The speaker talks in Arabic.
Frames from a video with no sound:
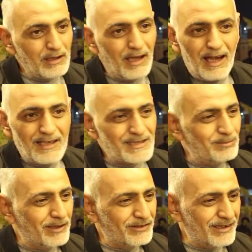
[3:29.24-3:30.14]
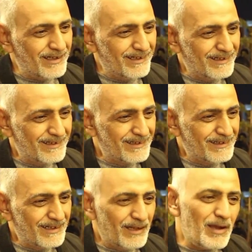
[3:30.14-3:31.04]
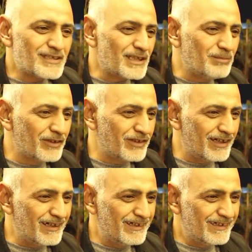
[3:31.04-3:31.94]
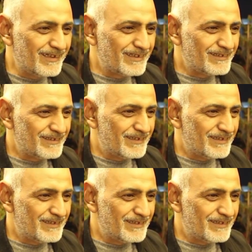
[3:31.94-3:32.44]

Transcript: والله أحسن منطقة منطقة؟ أه؟ وأحسن منطقة شنو نشوف